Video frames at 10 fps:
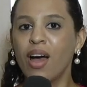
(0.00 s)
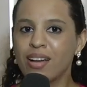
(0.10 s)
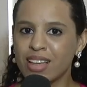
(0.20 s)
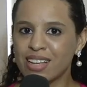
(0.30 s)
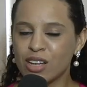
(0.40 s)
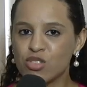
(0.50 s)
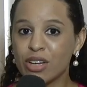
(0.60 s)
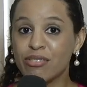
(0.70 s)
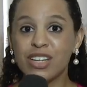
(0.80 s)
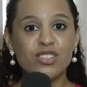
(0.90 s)
tem até o dia
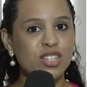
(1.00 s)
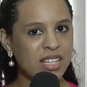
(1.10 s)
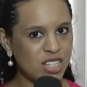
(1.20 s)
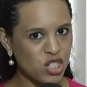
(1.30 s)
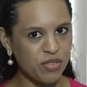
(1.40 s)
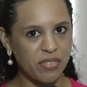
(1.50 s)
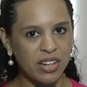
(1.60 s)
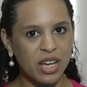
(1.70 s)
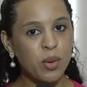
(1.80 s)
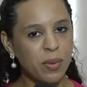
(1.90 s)
27 de
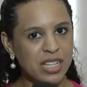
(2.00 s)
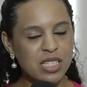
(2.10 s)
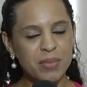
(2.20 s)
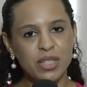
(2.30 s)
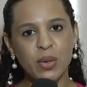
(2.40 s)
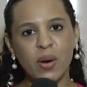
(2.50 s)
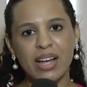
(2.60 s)
fevereiro para se matricular,